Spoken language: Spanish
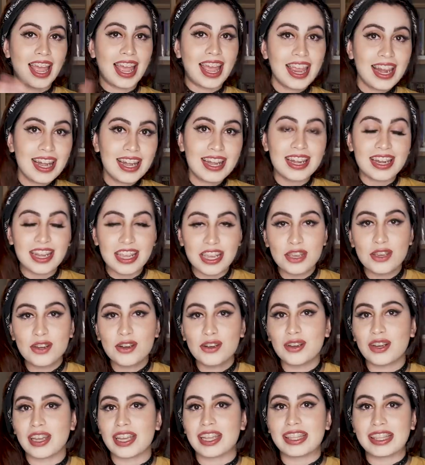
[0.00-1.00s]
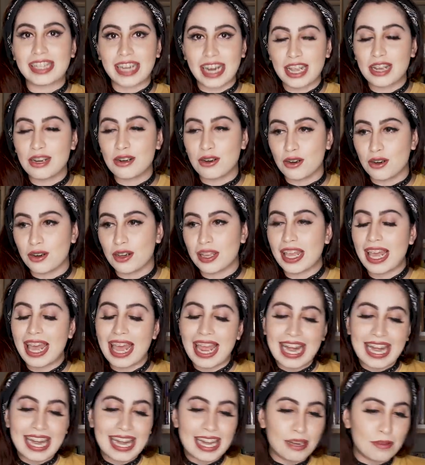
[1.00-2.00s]
El lío que traigo hoy,
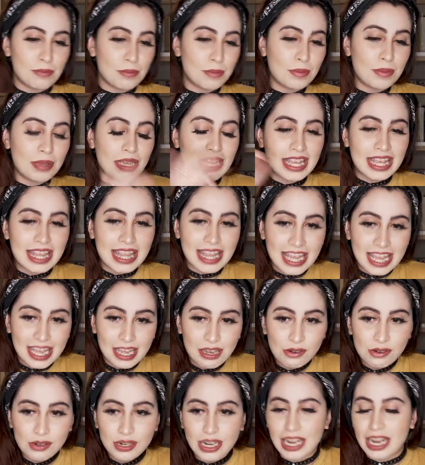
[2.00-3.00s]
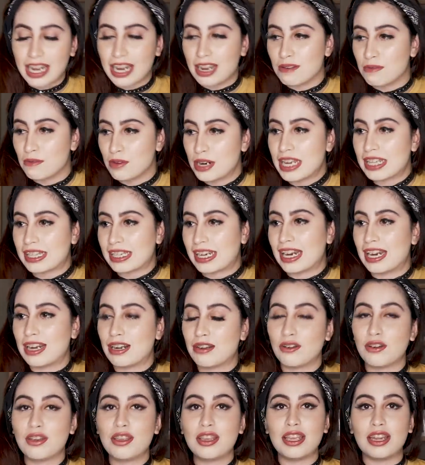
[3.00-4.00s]
el video que les voy a
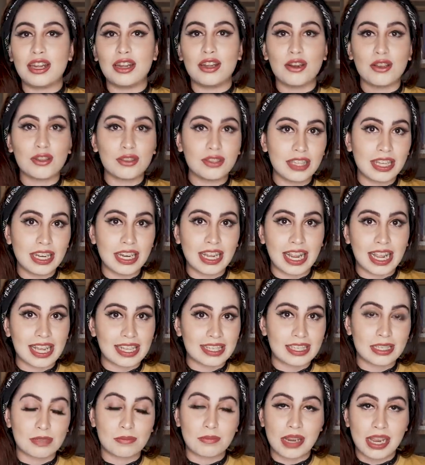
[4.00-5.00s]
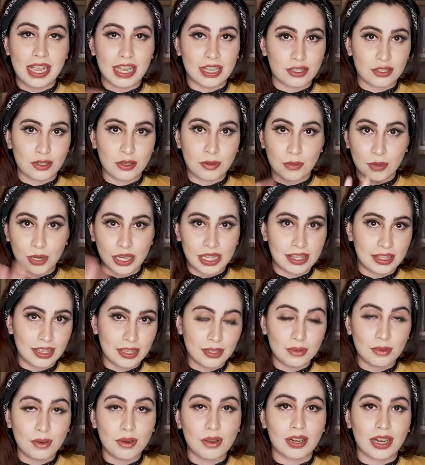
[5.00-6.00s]
traer hoy, no tiene casi explicación por el
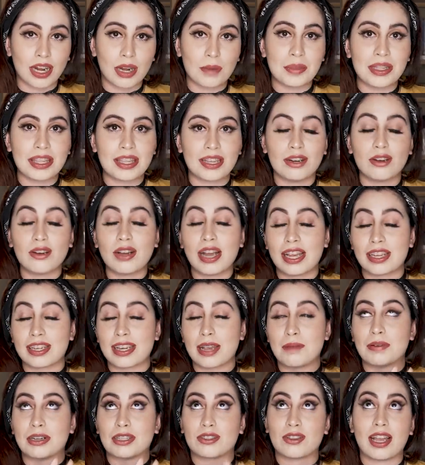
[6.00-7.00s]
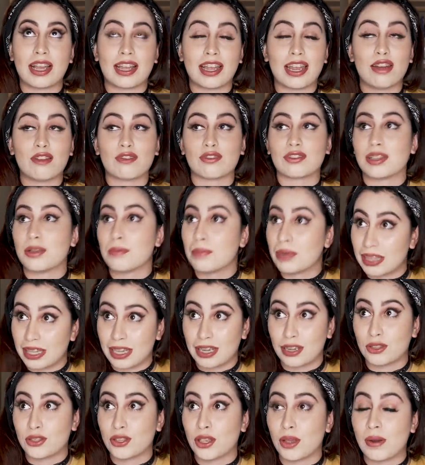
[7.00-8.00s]
título. Realmente creo que aquellas personas que no sepan
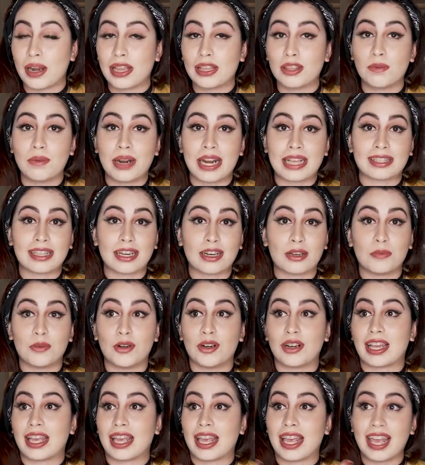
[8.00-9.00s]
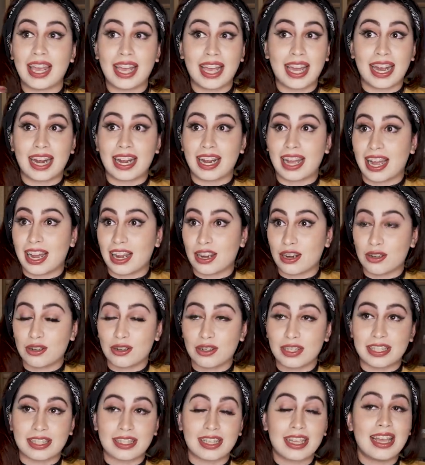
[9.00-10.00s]
de qué estoy hablando van a estar como, ¿qué
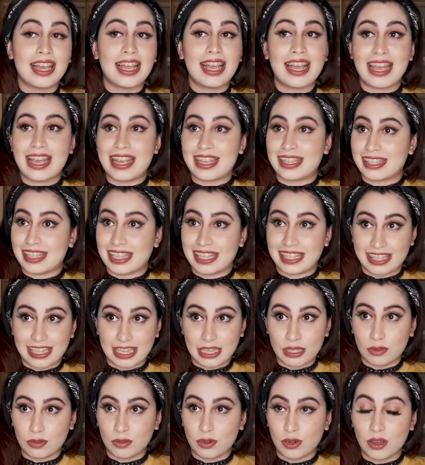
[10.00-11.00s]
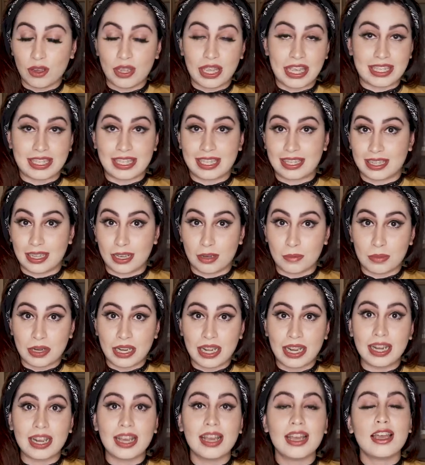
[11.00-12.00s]
carajo es ese título y ese
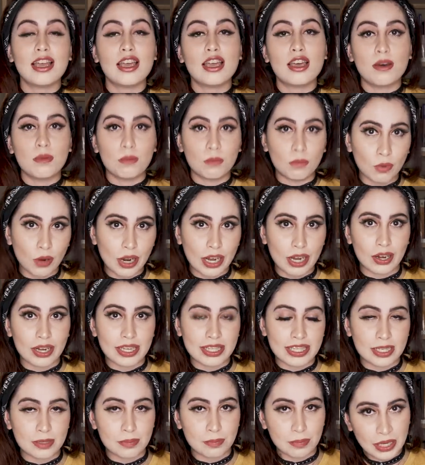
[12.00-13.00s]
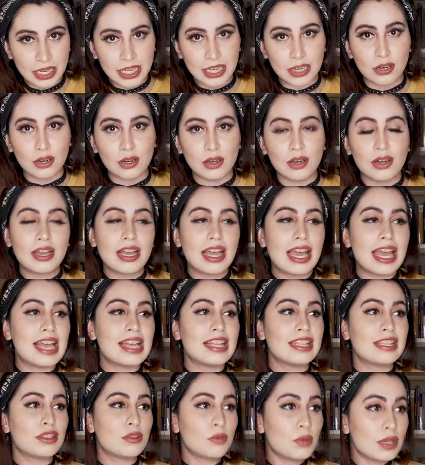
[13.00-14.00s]
thumbnail? Bueno, les explico.
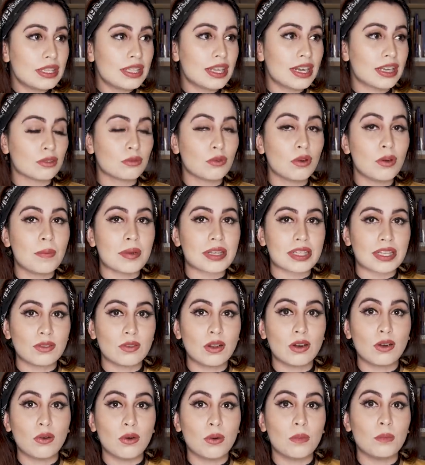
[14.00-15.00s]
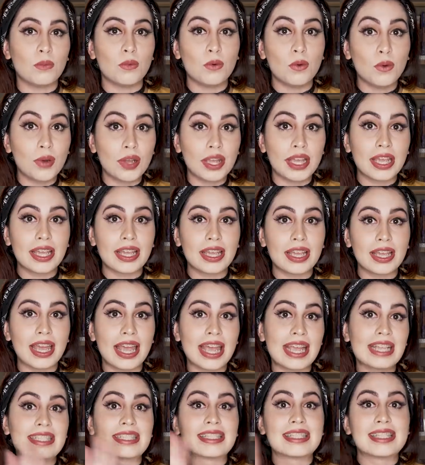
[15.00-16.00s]
En Twitter estuvo pasando algo muy
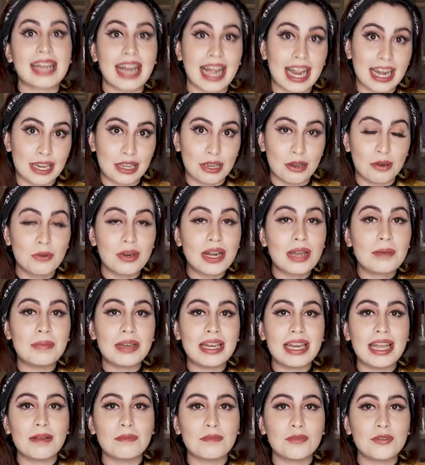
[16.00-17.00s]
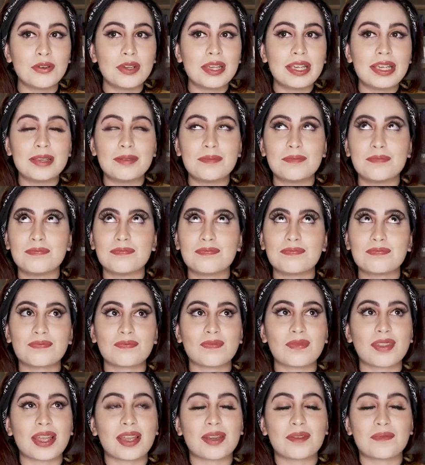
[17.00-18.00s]
extraño, una pelea muy,
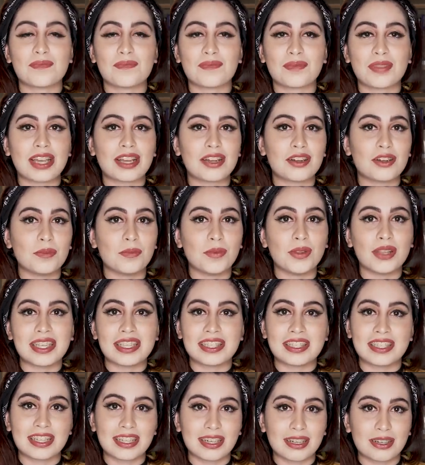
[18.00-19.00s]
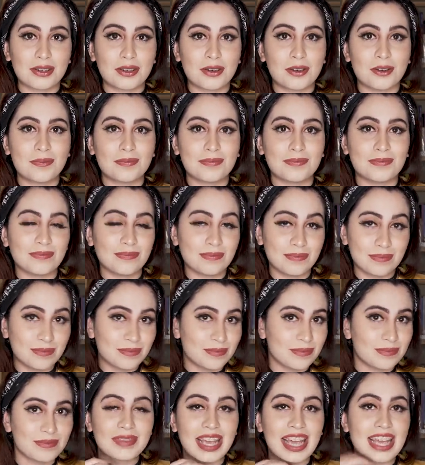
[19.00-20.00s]
mm, ¿cómo decirlo?
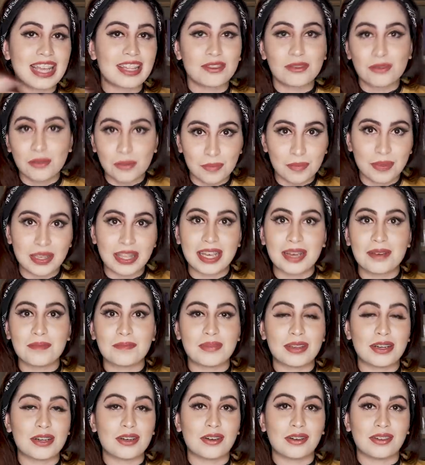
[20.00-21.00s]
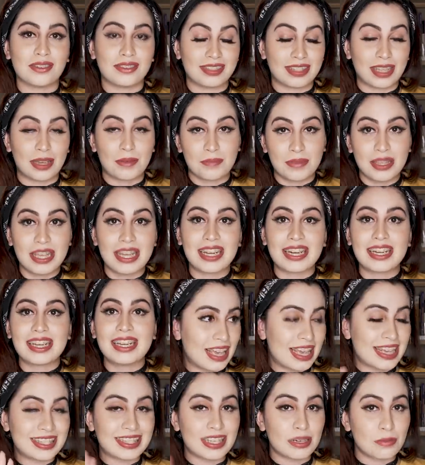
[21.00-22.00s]
estúpida, pero también
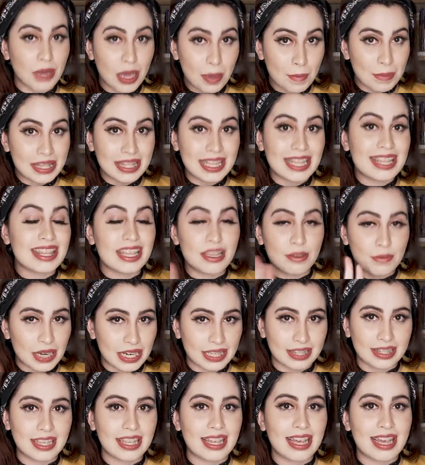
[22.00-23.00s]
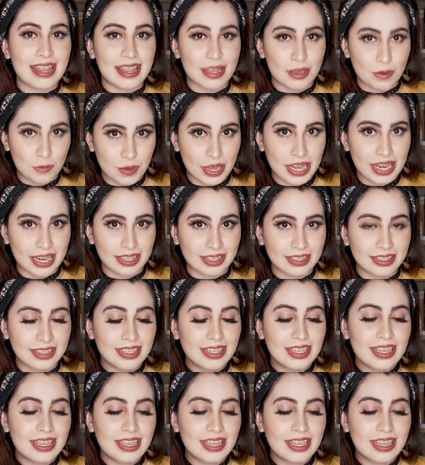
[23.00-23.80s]
extremadamente divertida de ver.